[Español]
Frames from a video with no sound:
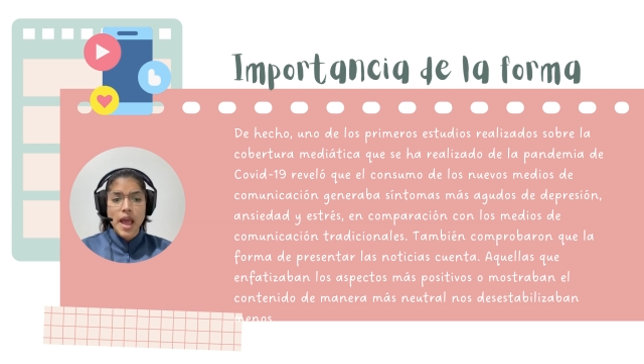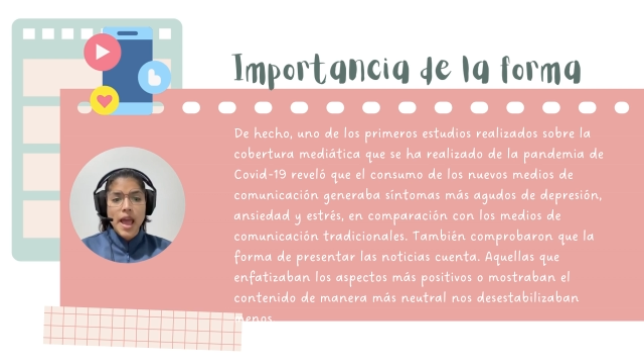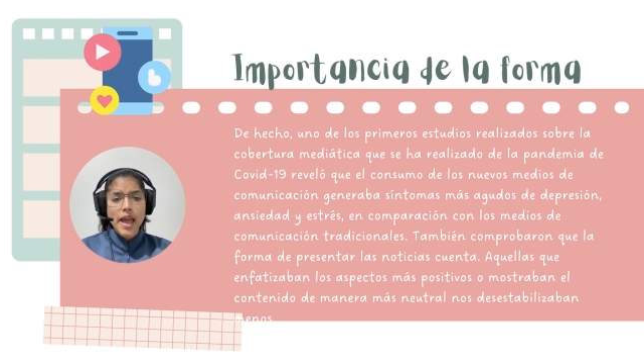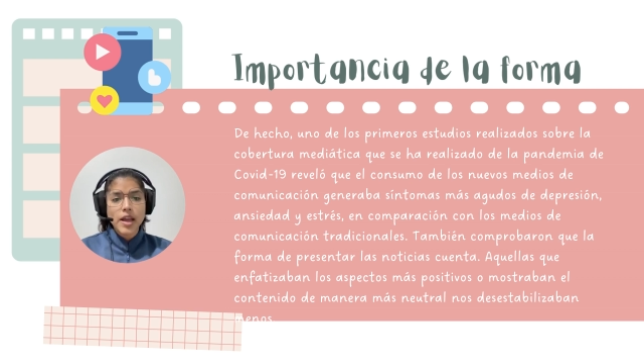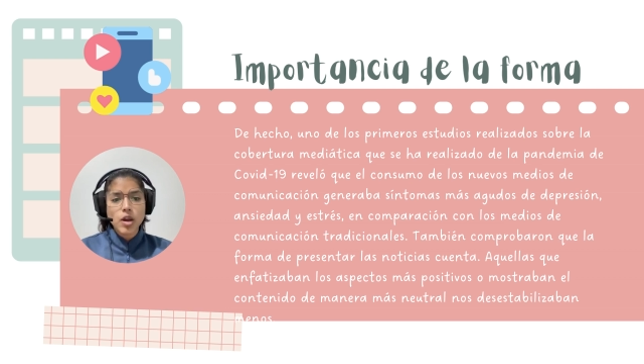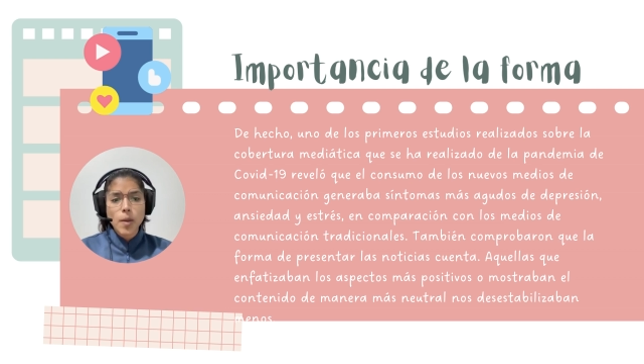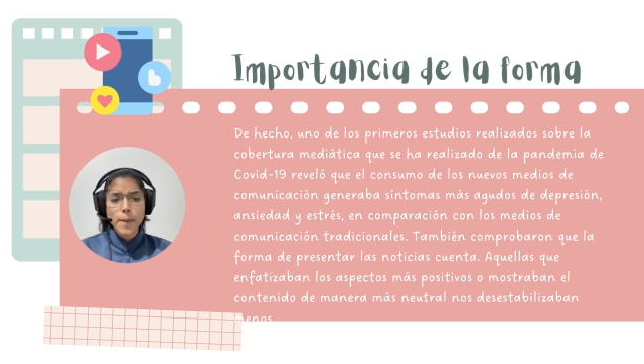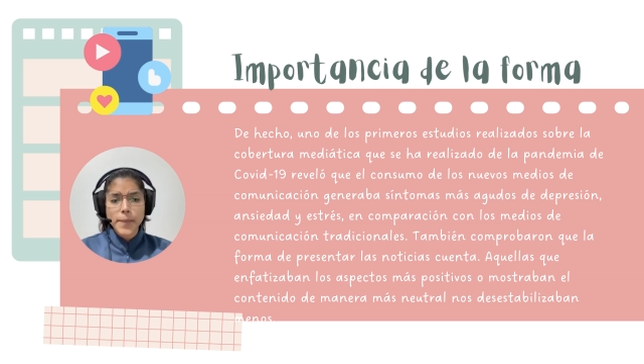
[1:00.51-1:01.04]

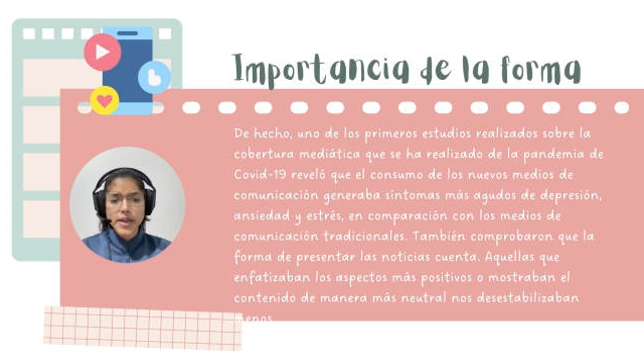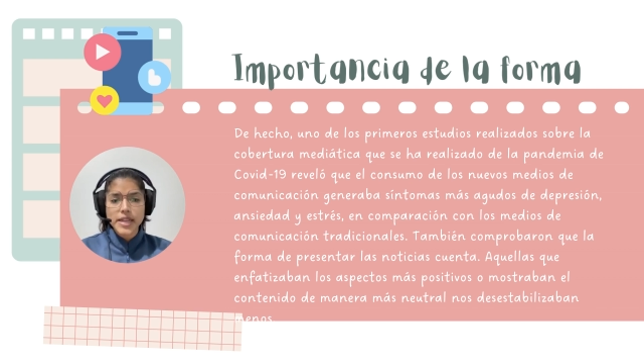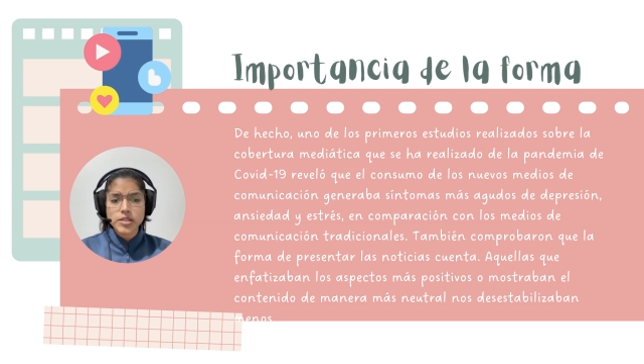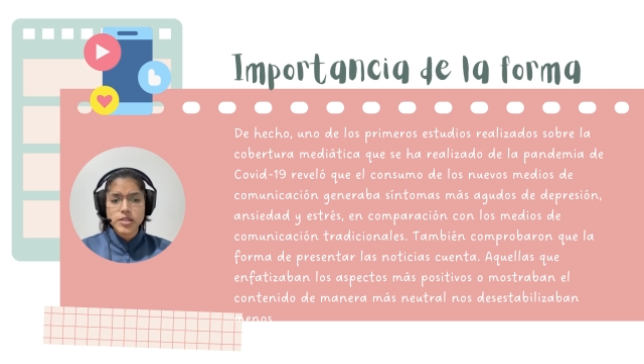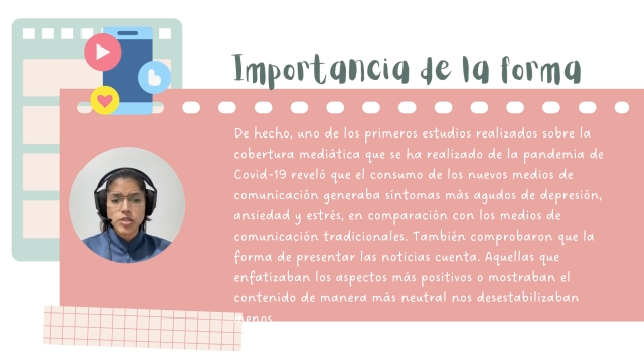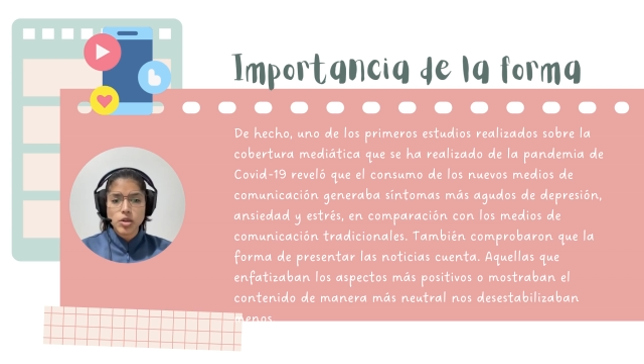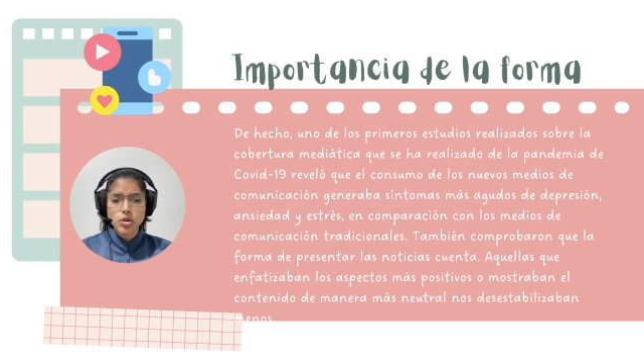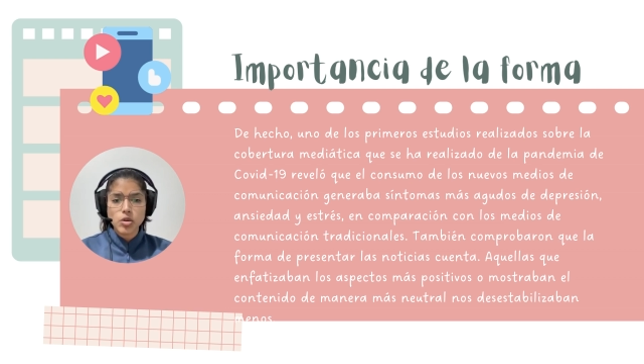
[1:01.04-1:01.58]
en
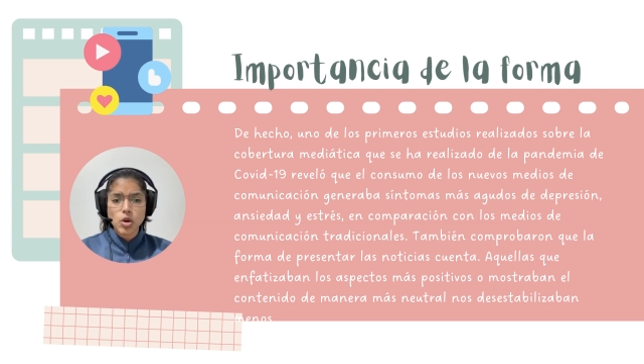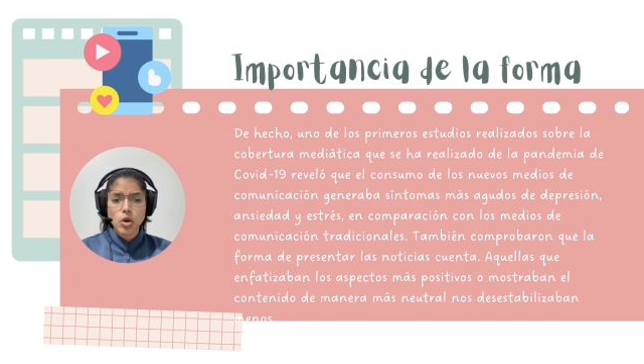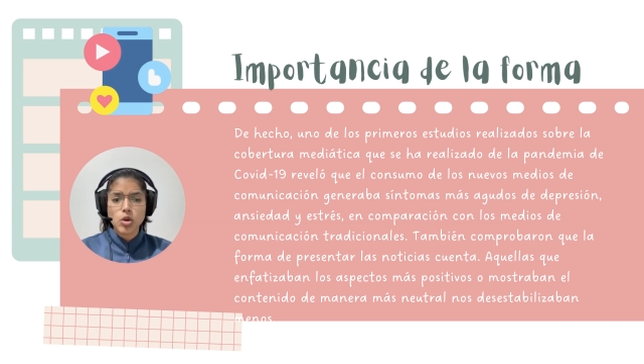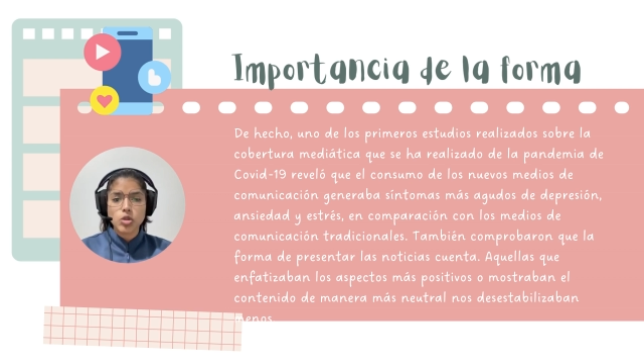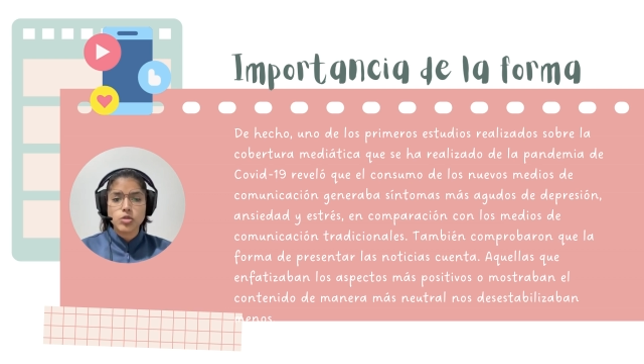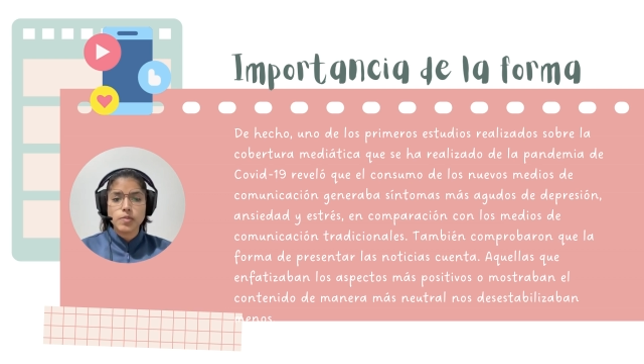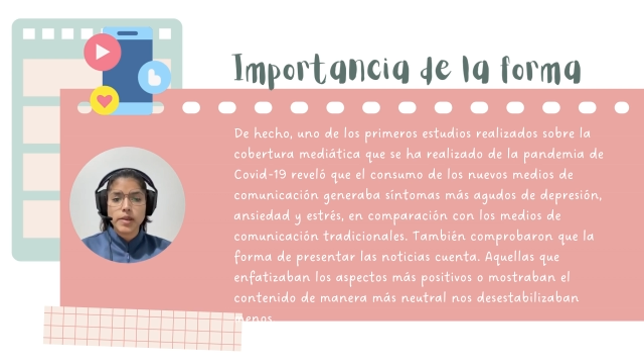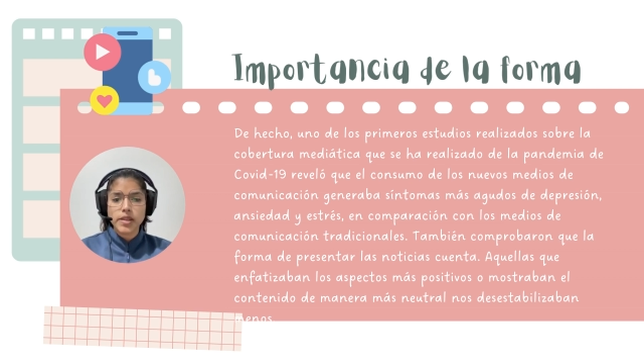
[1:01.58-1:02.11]
comparación con
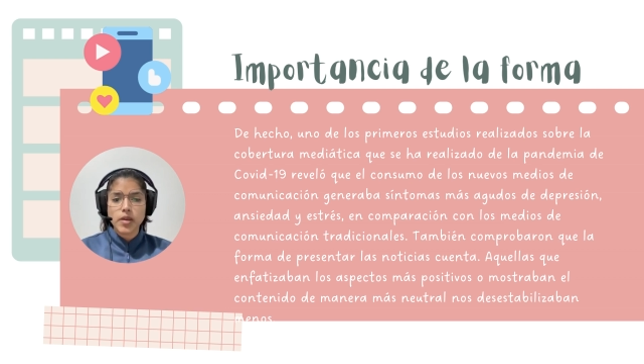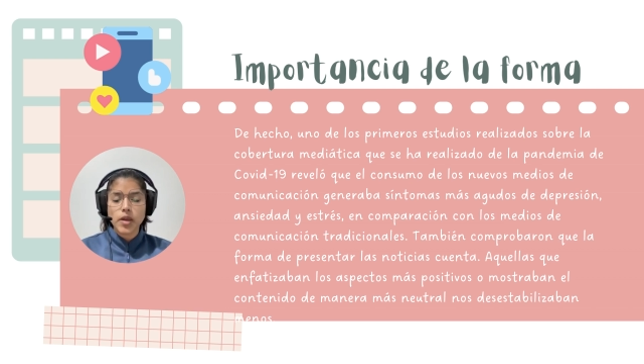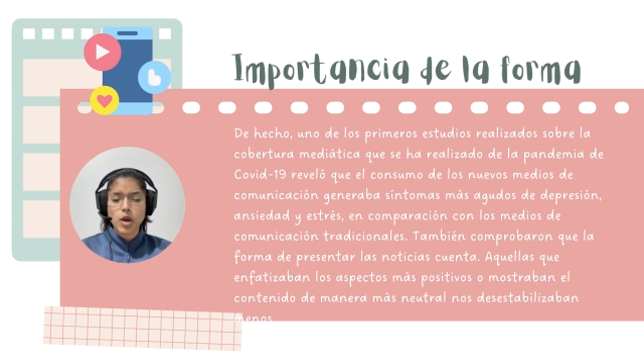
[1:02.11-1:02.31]
los medios de